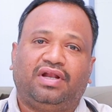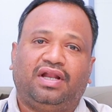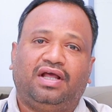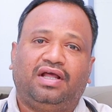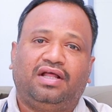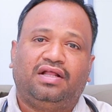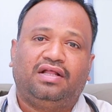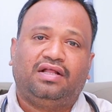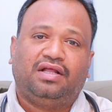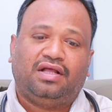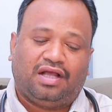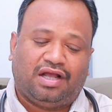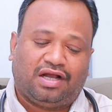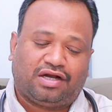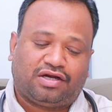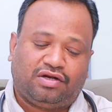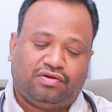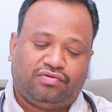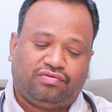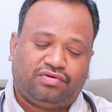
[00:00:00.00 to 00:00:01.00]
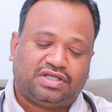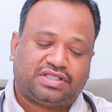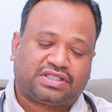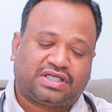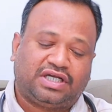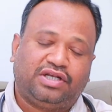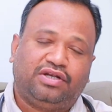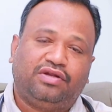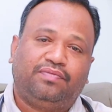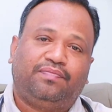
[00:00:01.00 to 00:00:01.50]
వల్ల అక్కడ ఉన్న
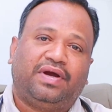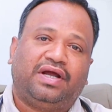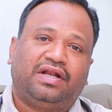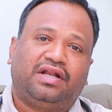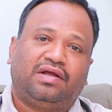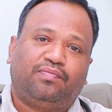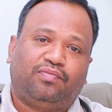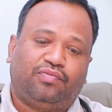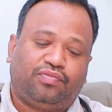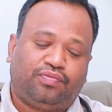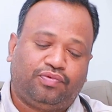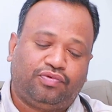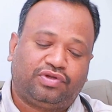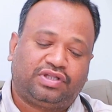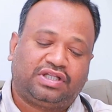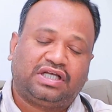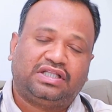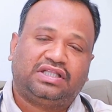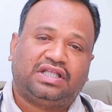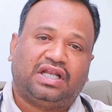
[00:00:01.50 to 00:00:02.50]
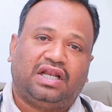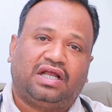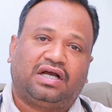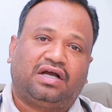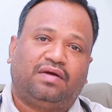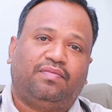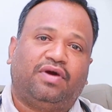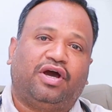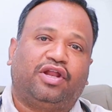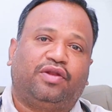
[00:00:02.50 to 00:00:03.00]
స్కిన్ పైన పూర్తిగా
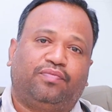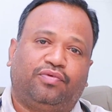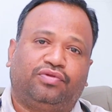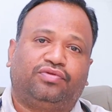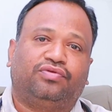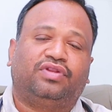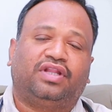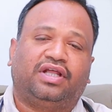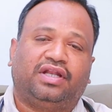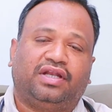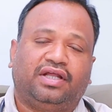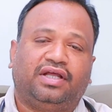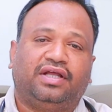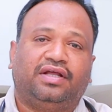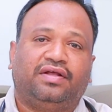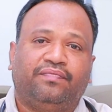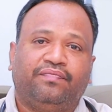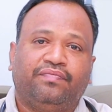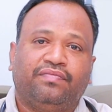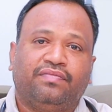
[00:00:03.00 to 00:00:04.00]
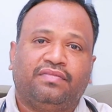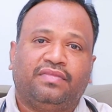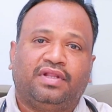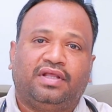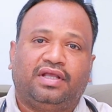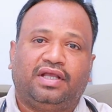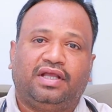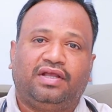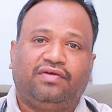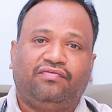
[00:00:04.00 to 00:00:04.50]
తెల్లగా మారిపోతుందండి
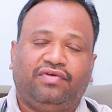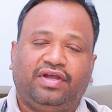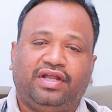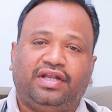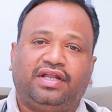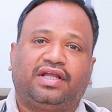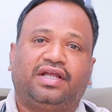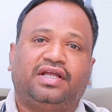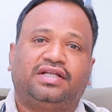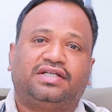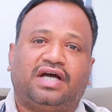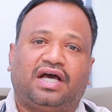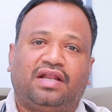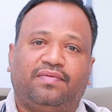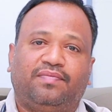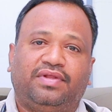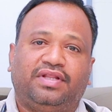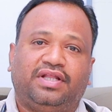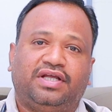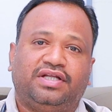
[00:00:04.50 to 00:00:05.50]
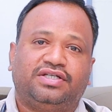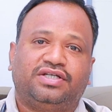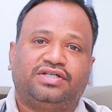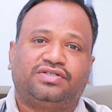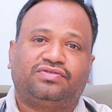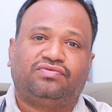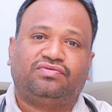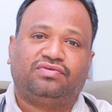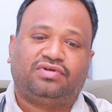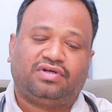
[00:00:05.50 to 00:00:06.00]
ఈ వీటికి చాలామంది ఏం
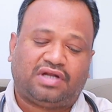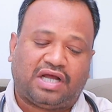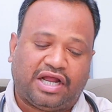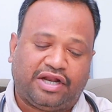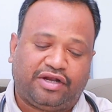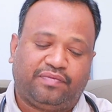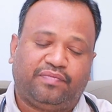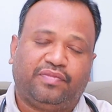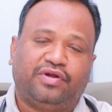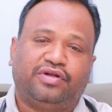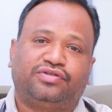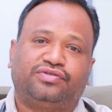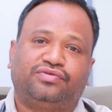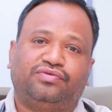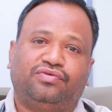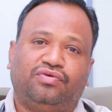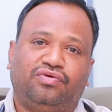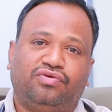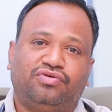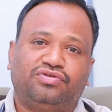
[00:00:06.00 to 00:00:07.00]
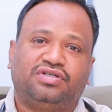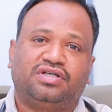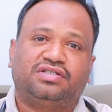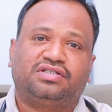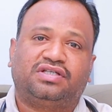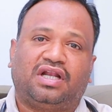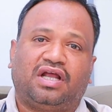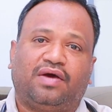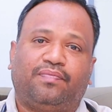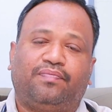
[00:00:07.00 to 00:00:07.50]
చేస్తుంటారు ఆయింట్మెంట్స్
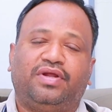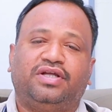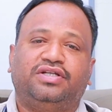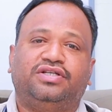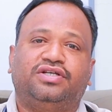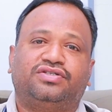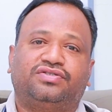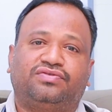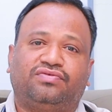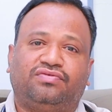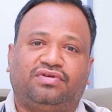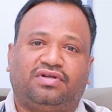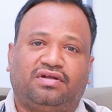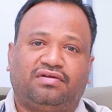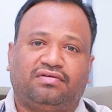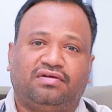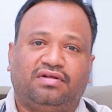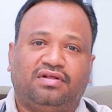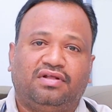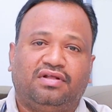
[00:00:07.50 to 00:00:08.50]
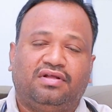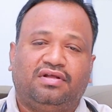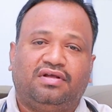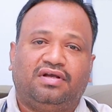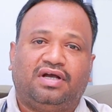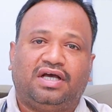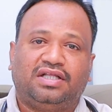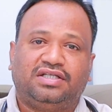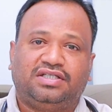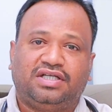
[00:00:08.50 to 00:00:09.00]
లోషన్స్ అలా అప్లై చేస్తుంటారు
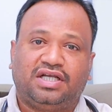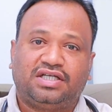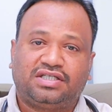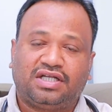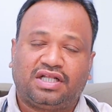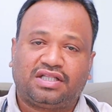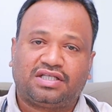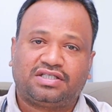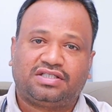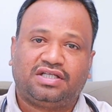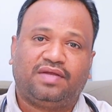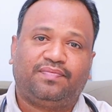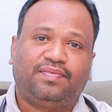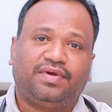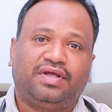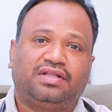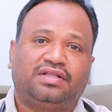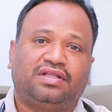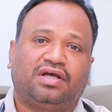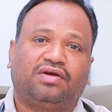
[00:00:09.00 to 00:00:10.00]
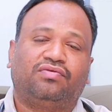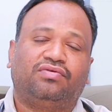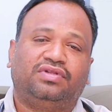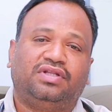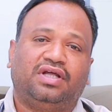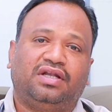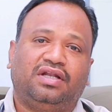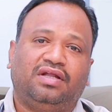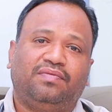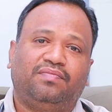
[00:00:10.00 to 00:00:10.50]
అది చేసినంతసేపే
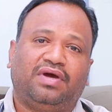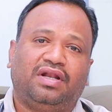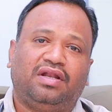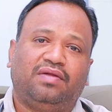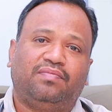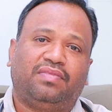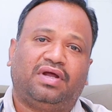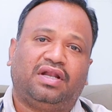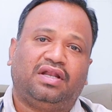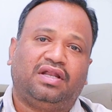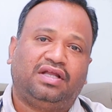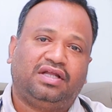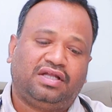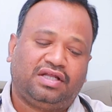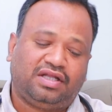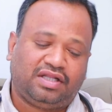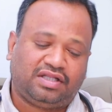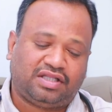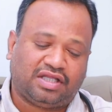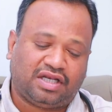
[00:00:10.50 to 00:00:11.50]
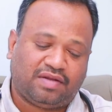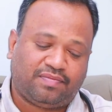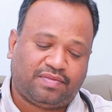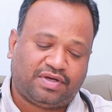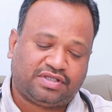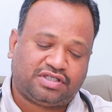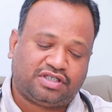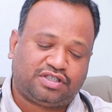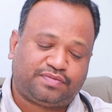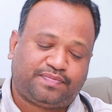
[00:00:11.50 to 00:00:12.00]
తగ్గుద్దండి మళ్ళీ మళ్ళీ తెల్ల
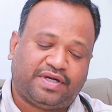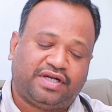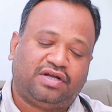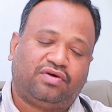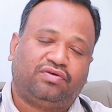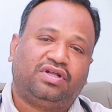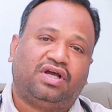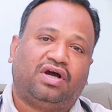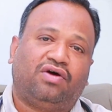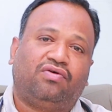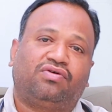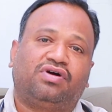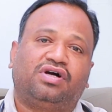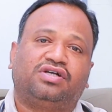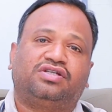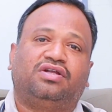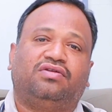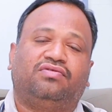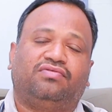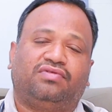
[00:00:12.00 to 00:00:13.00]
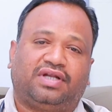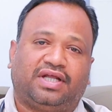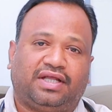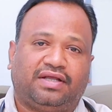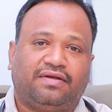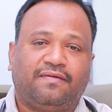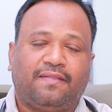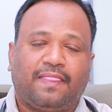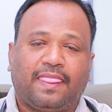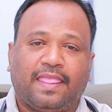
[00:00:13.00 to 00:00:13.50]
మచ్చలు స్ప్రెడ్ అవుదే అవకాశాలు ఉంటాయి